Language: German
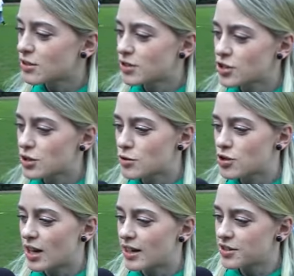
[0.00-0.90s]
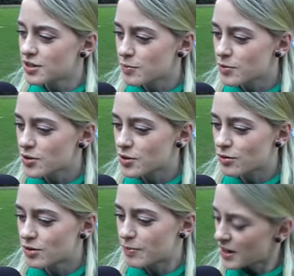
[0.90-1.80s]
der Unterschied zwischen Anarchismus
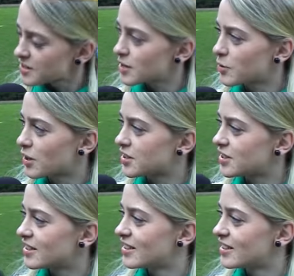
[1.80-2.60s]
und Basisdemokratie?